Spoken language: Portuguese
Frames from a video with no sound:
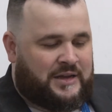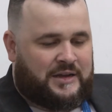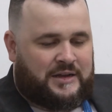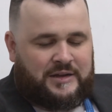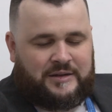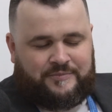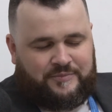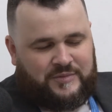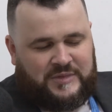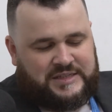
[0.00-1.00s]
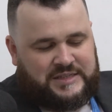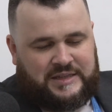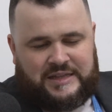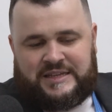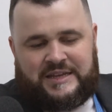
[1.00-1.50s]
uh, nesse,
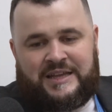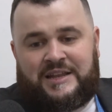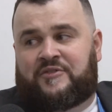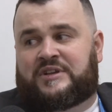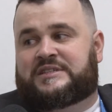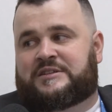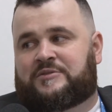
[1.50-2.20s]
nessa elevação,